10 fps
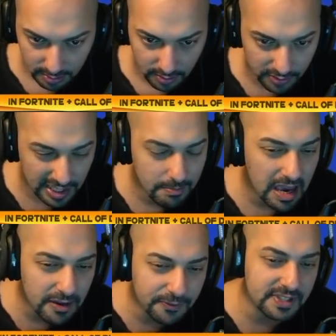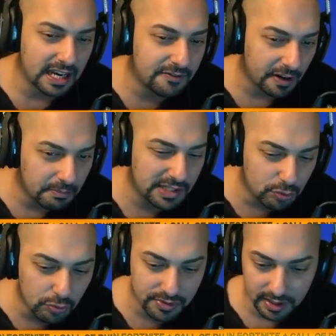Okay, Maeve ist einfach
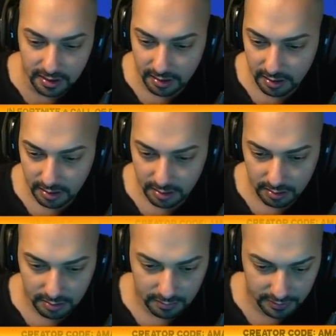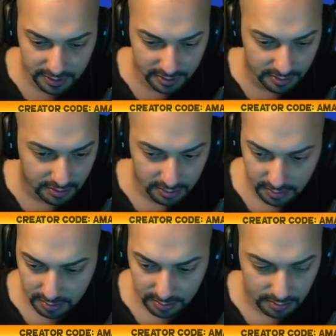Medusa. Verstehe.
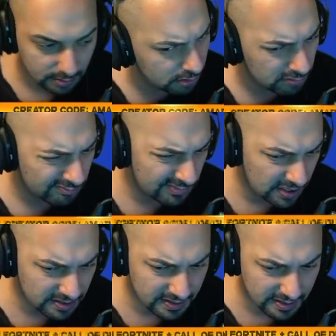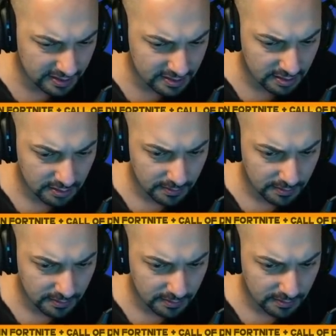Nee, ist nicht nice.